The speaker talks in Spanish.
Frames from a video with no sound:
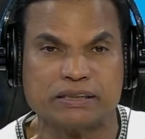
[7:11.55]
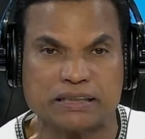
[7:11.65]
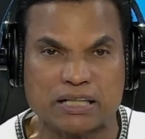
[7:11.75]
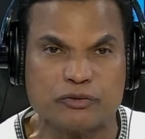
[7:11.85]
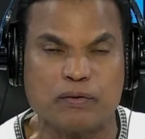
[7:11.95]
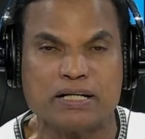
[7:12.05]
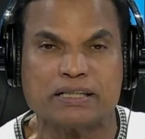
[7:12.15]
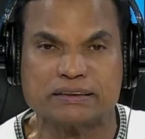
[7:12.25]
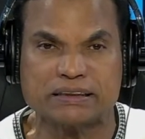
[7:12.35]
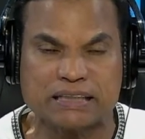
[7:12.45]
está
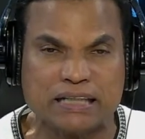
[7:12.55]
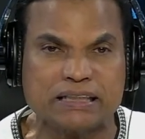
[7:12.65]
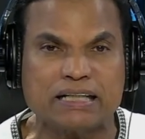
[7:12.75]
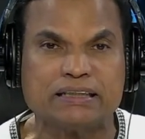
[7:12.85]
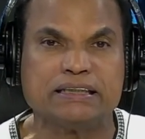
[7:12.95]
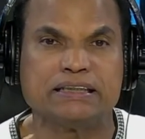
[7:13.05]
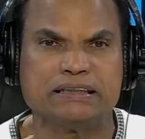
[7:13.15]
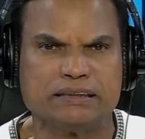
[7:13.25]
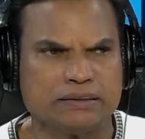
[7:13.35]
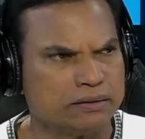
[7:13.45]
que está Sandra,
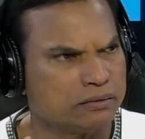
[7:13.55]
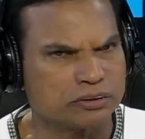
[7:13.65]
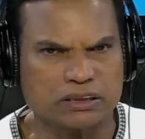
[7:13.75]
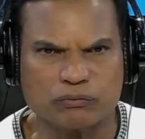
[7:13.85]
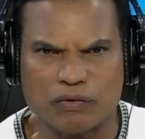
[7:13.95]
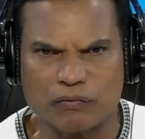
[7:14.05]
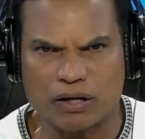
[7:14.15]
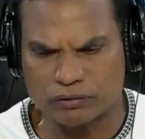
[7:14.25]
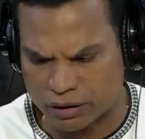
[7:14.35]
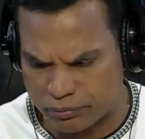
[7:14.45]
y no sé cuál fue
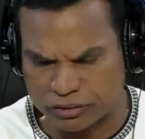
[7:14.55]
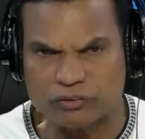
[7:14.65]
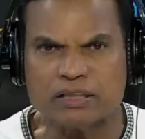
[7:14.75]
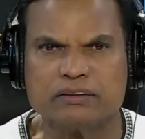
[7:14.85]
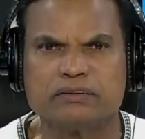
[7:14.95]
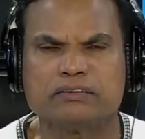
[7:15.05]
la otra que mencioné.